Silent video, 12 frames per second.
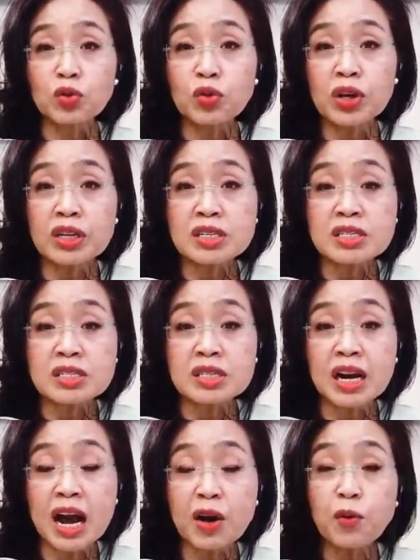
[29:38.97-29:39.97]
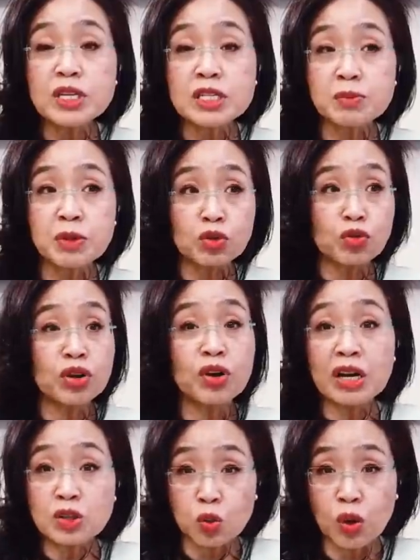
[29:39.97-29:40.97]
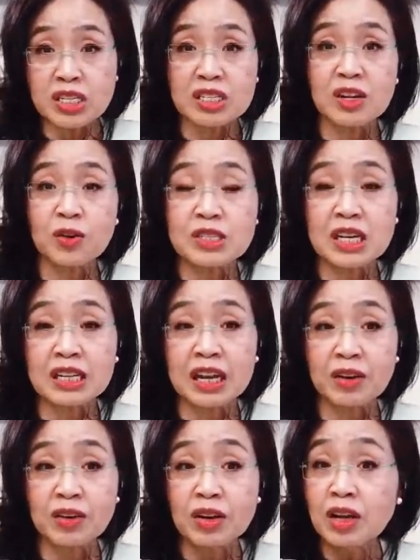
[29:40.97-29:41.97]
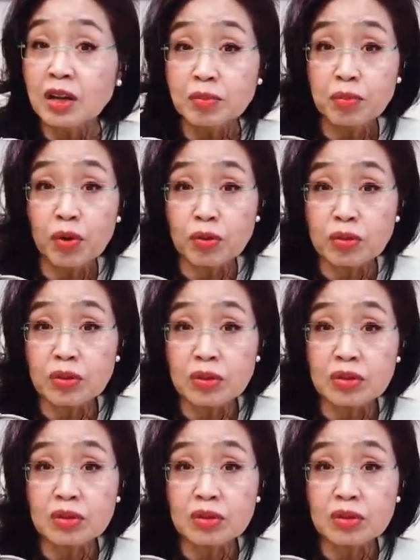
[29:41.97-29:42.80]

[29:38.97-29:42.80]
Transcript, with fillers: 트윗을 하고 있으면 트위터가 좋아지는 거잖아요. 뭐